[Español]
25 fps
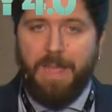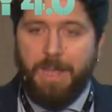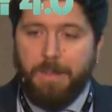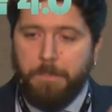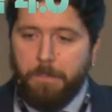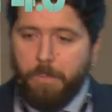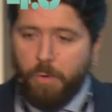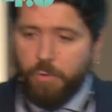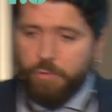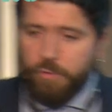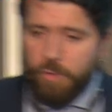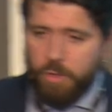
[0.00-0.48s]

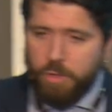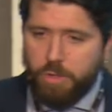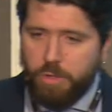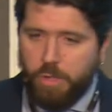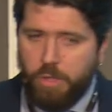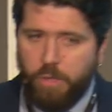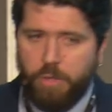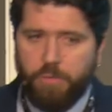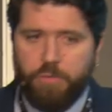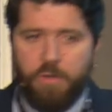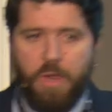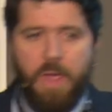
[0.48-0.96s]

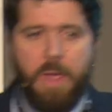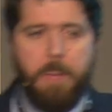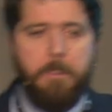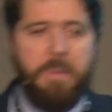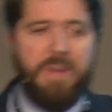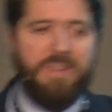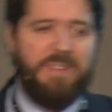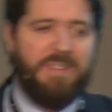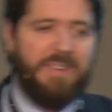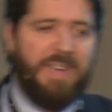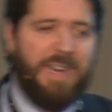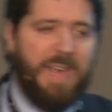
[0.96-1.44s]
vosotros vais a
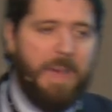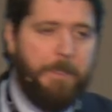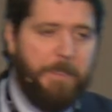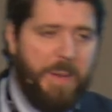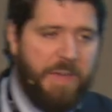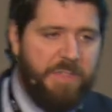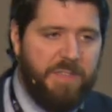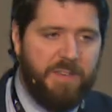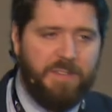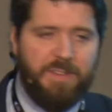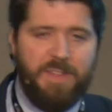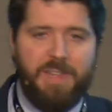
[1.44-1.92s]
ser
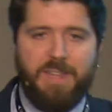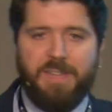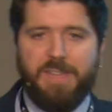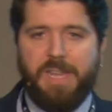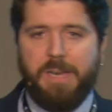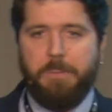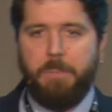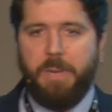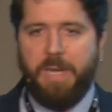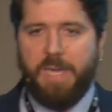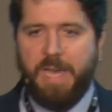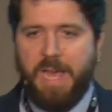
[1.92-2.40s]
capaces de
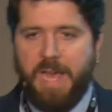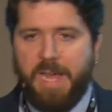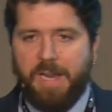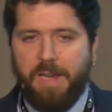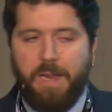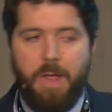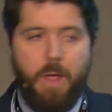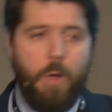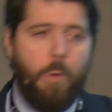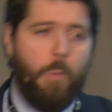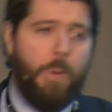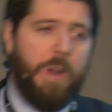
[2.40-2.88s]
determinar
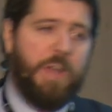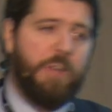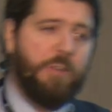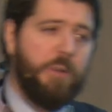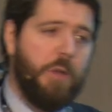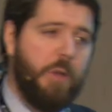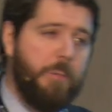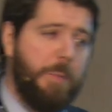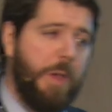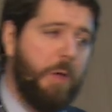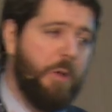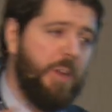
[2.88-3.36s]
cuáles son los
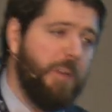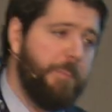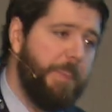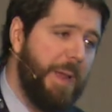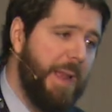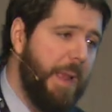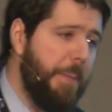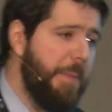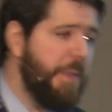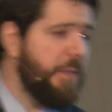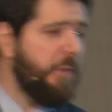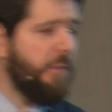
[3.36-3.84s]
mejores
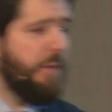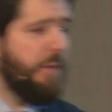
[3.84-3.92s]
parámetros en